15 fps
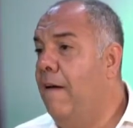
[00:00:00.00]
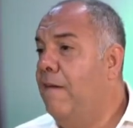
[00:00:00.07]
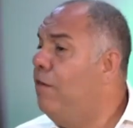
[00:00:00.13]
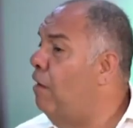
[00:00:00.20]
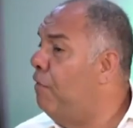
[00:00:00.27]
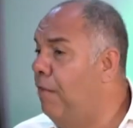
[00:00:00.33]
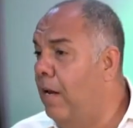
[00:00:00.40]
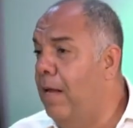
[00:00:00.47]

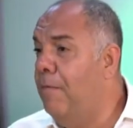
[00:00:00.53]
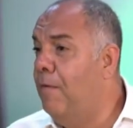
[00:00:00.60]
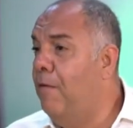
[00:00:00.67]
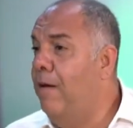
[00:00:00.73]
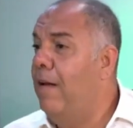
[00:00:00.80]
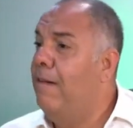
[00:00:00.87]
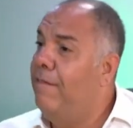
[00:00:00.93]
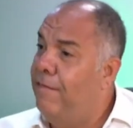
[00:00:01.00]
já falei
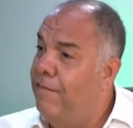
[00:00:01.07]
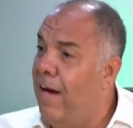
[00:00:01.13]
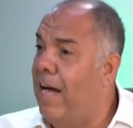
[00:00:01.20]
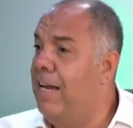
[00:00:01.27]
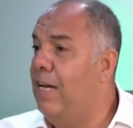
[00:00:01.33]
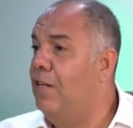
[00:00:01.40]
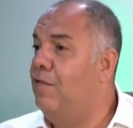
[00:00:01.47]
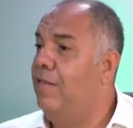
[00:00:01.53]
com ele
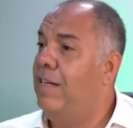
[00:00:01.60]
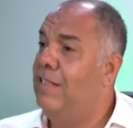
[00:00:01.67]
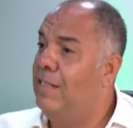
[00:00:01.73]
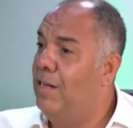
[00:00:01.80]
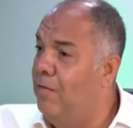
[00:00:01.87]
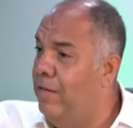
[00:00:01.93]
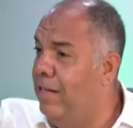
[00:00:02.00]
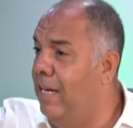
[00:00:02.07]
várias vezes
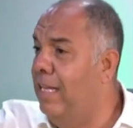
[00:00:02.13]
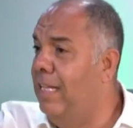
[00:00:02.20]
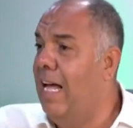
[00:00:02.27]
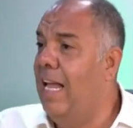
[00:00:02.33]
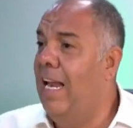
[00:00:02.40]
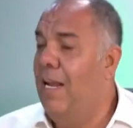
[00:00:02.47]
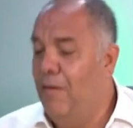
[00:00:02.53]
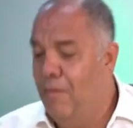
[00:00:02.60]
enquanto ele
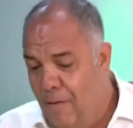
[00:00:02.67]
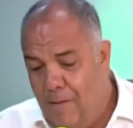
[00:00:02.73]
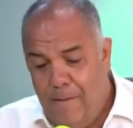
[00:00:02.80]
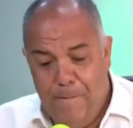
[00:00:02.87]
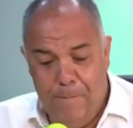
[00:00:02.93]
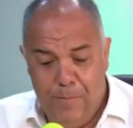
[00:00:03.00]
está lá no